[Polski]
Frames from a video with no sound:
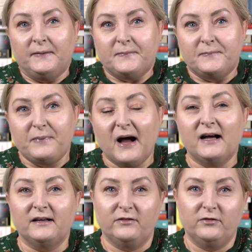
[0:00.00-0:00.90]

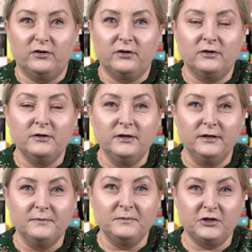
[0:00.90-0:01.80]
bardzo
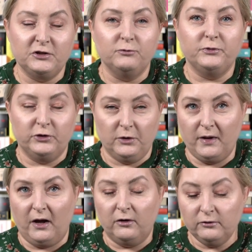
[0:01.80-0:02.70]
mi się
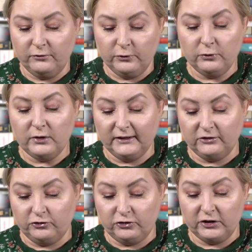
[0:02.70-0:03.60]
podoba. On w ogóle
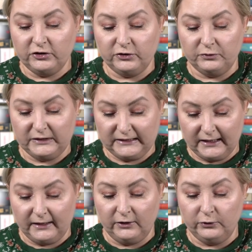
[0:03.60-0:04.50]
jest częścią
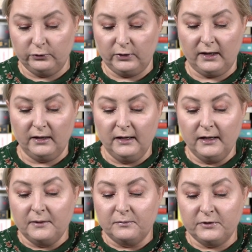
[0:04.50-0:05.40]
serii, która
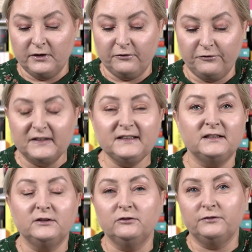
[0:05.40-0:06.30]
mnie
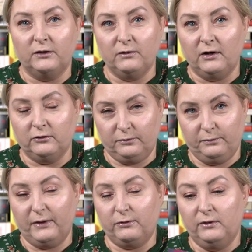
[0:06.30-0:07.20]
fascynowała od
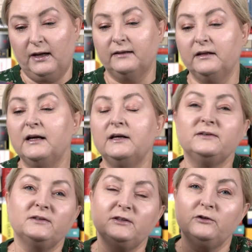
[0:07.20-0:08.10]
paru lat.
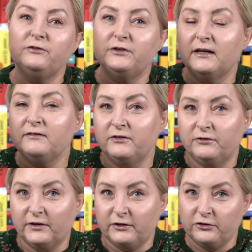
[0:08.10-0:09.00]
Został wydany w
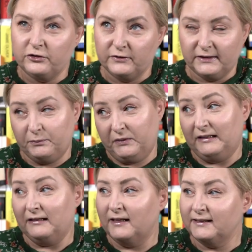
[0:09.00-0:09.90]

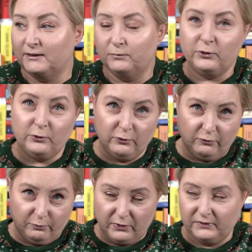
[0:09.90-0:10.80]
2015 roku
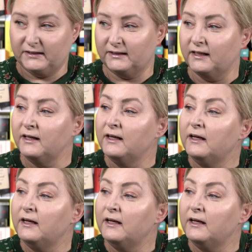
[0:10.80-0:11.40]
w Polsce